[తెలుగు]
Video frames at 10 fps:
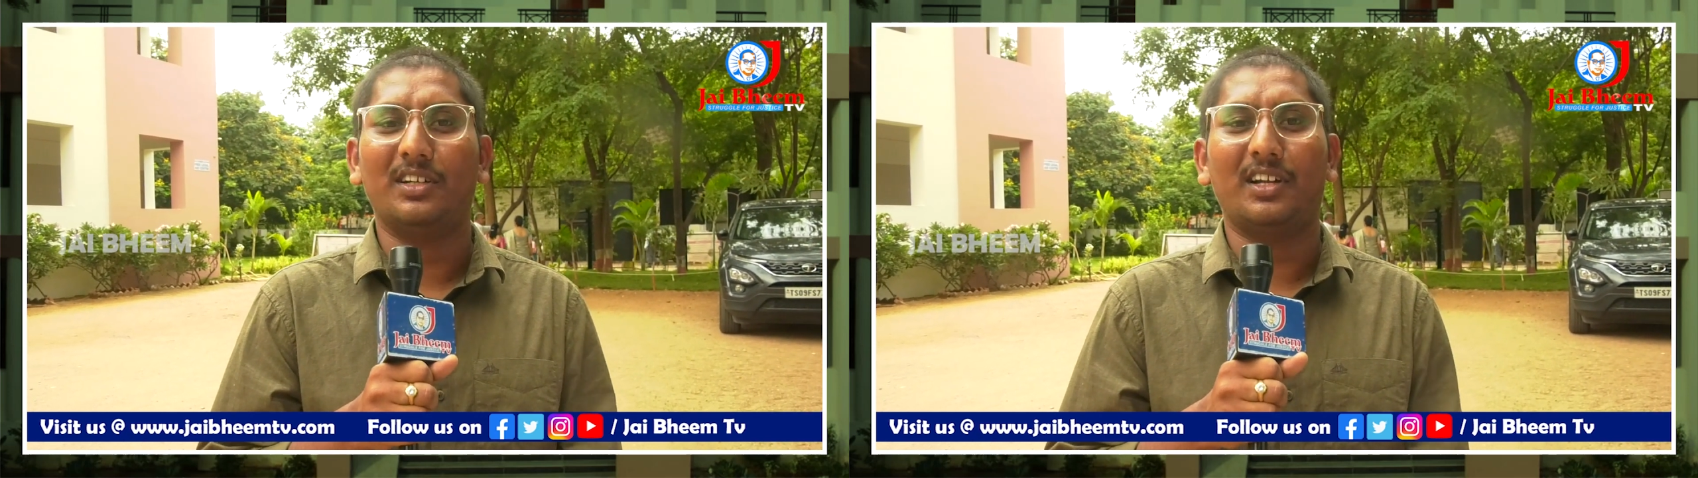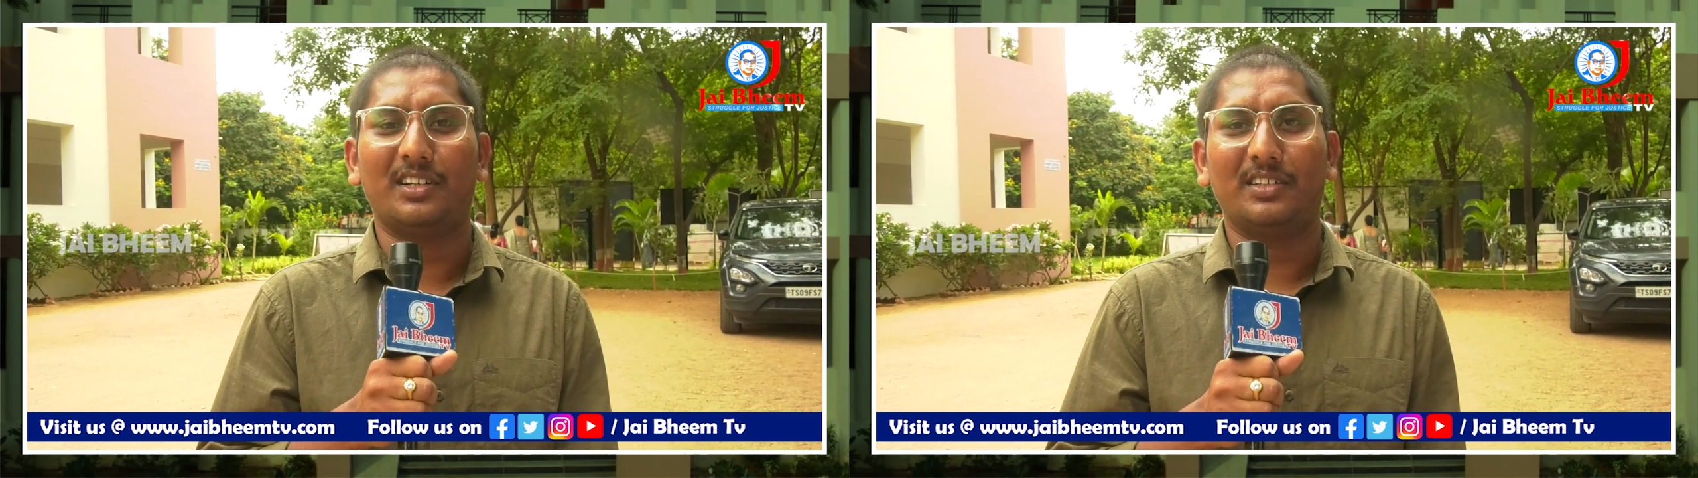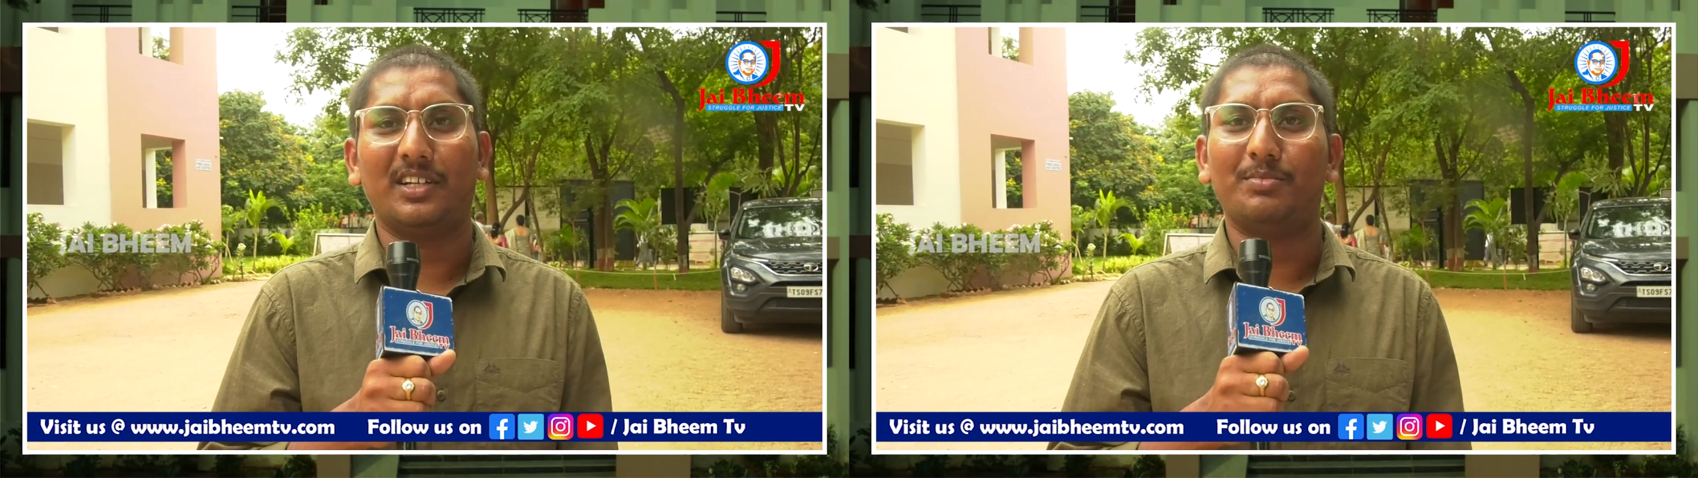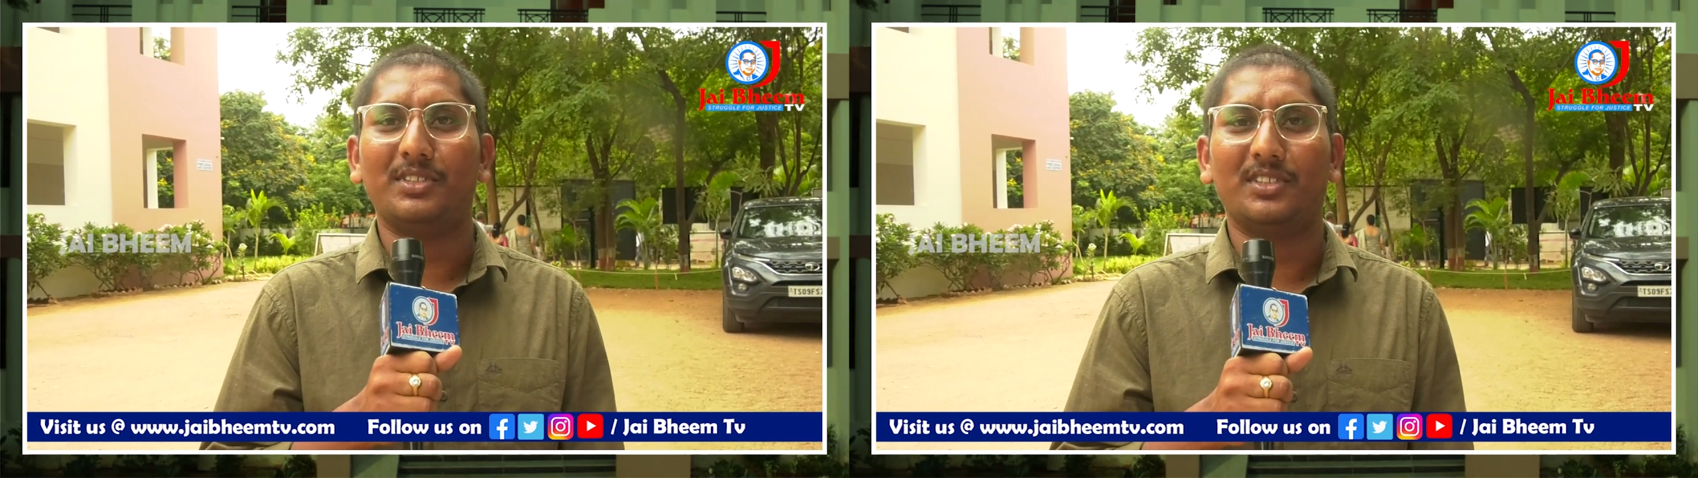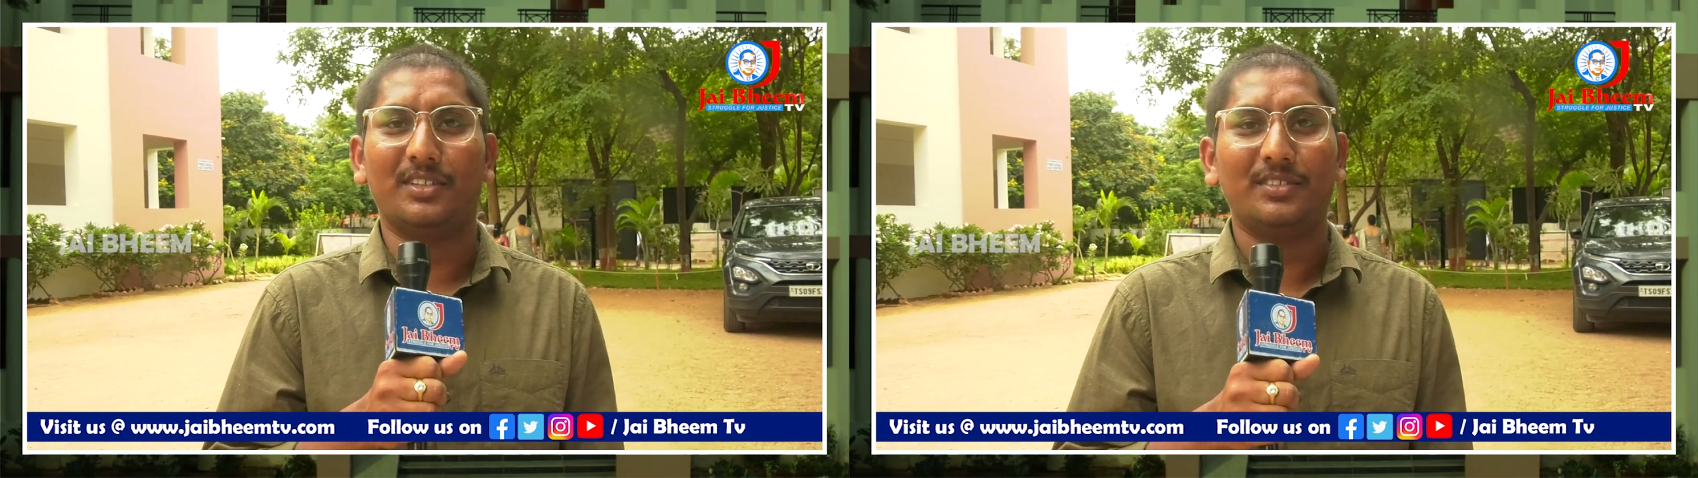అంటే
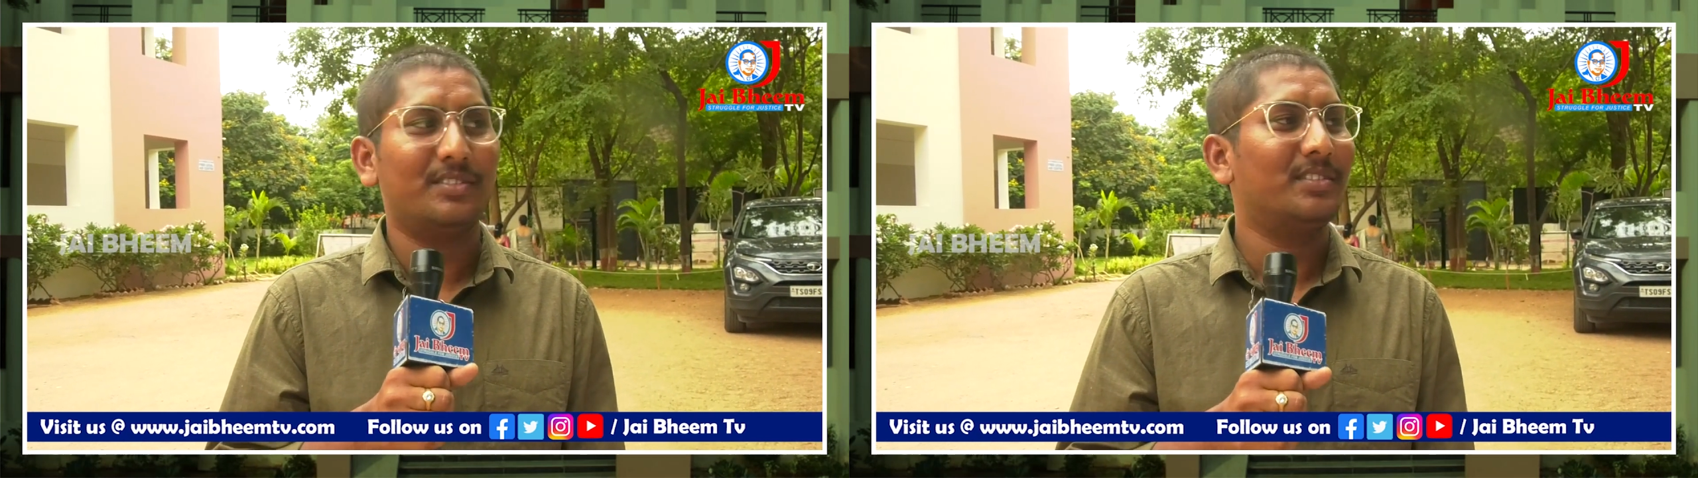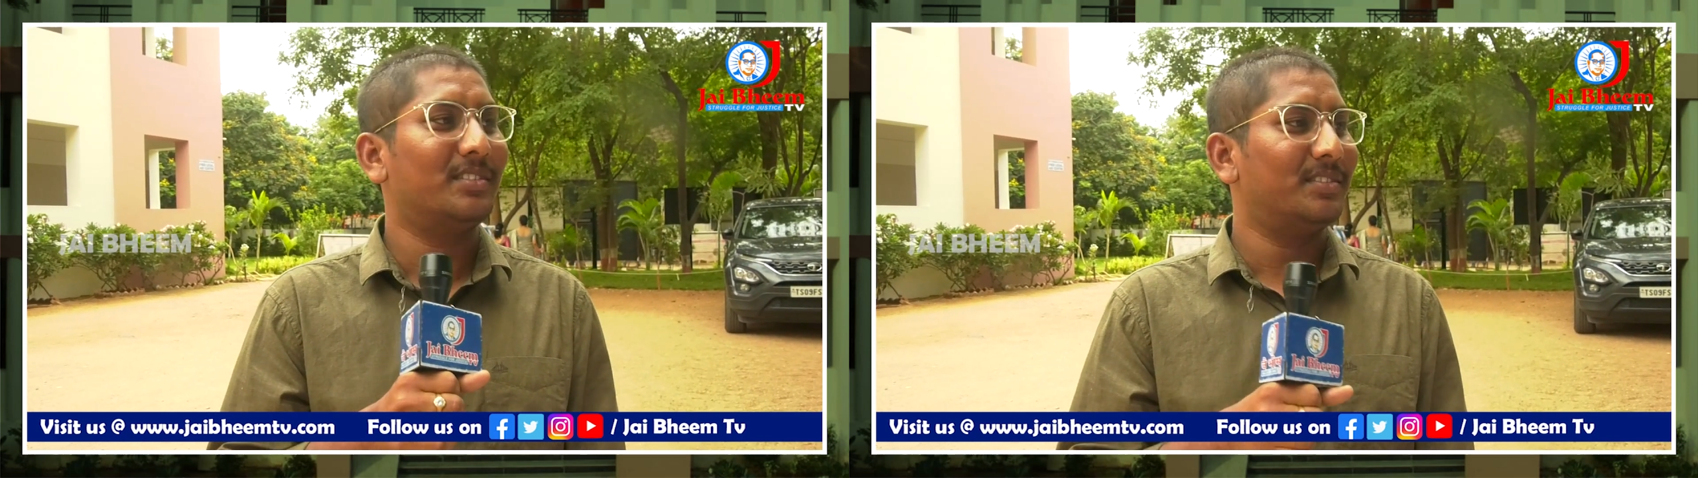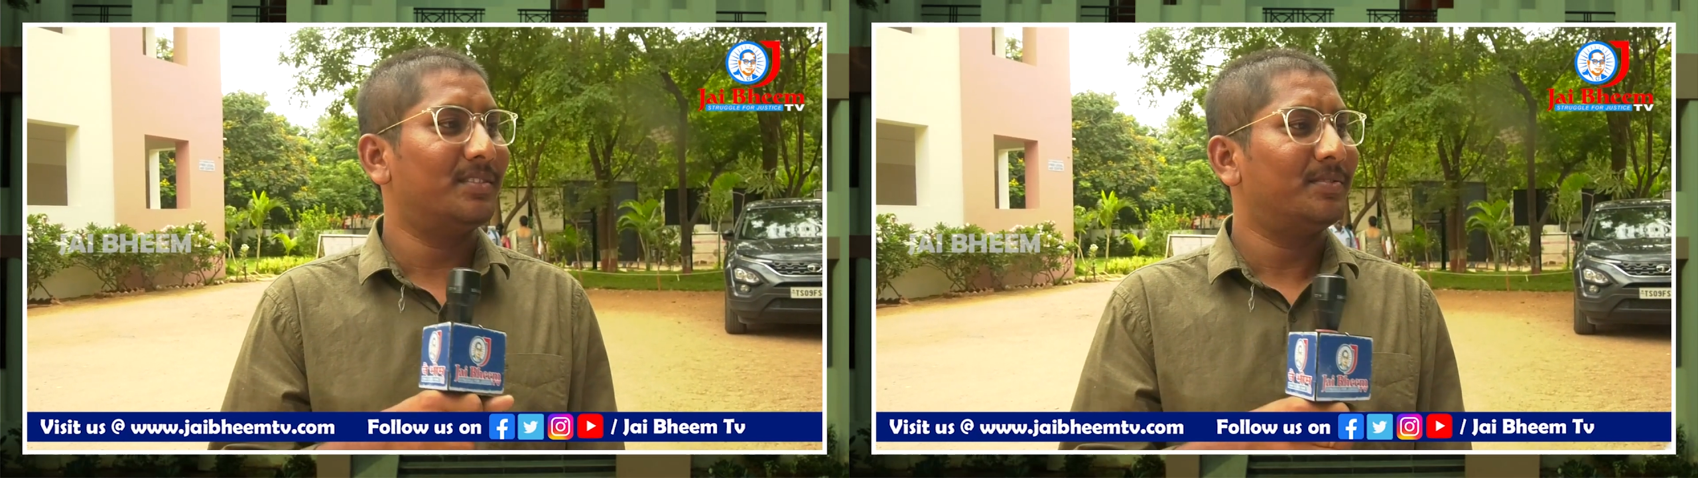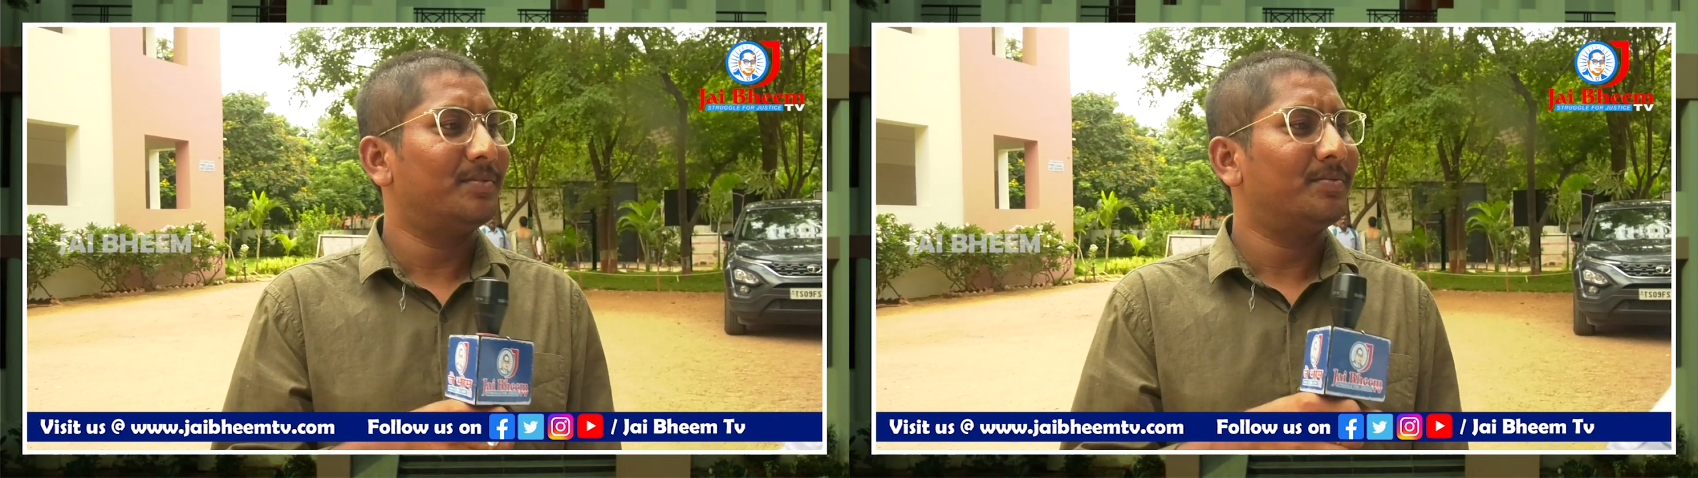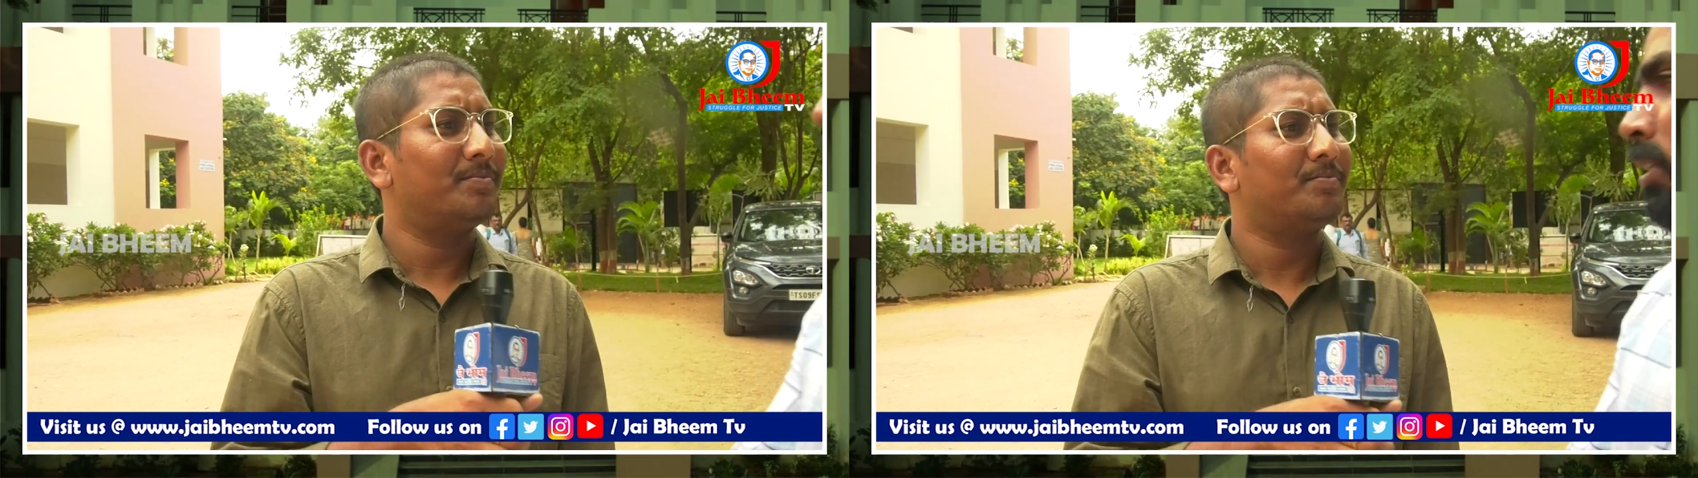నడిపించారు అంటే
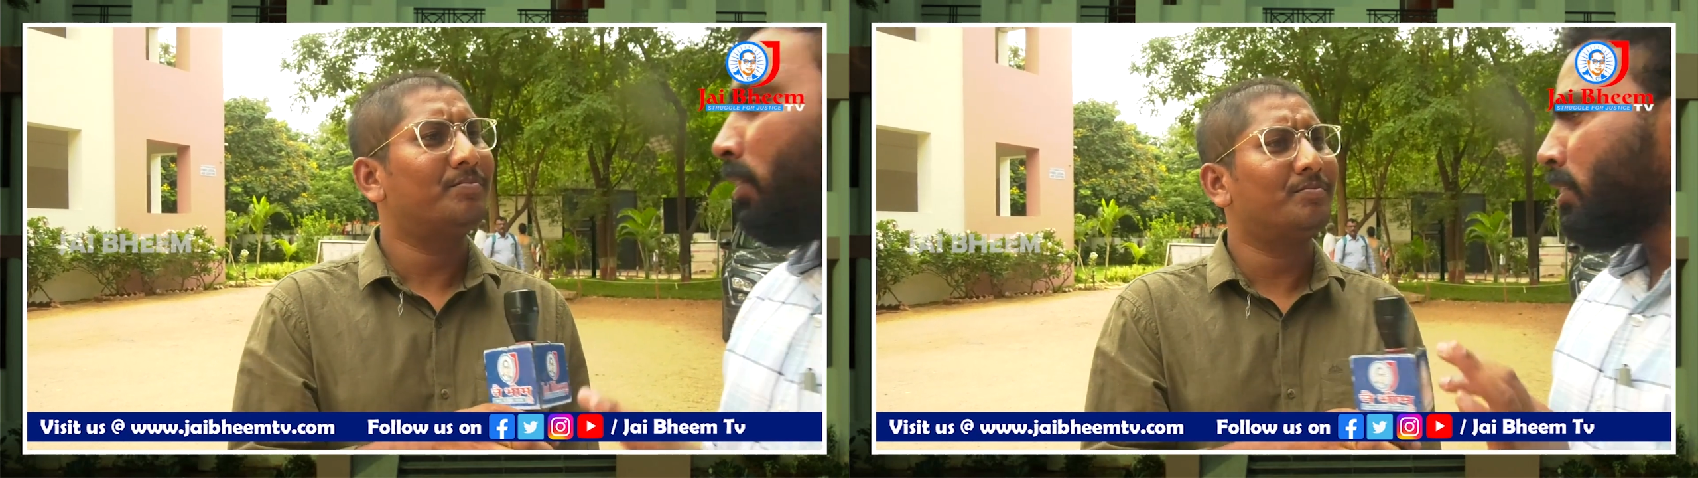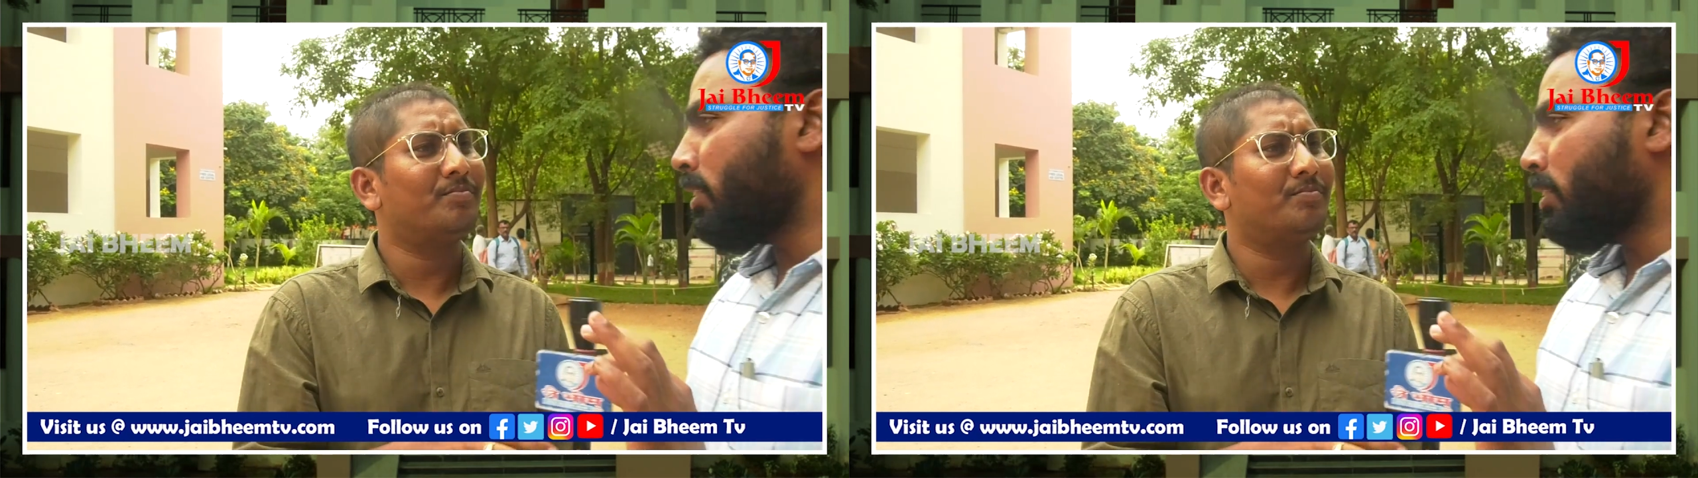మీరు సివిల్